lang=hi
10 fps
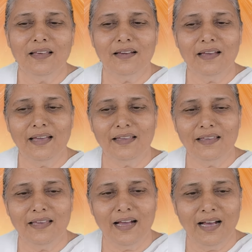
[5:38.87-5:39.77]
यह है
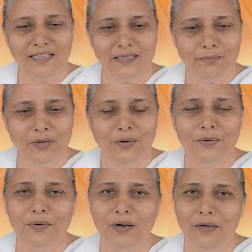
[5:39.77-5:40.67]
ही आत्माओं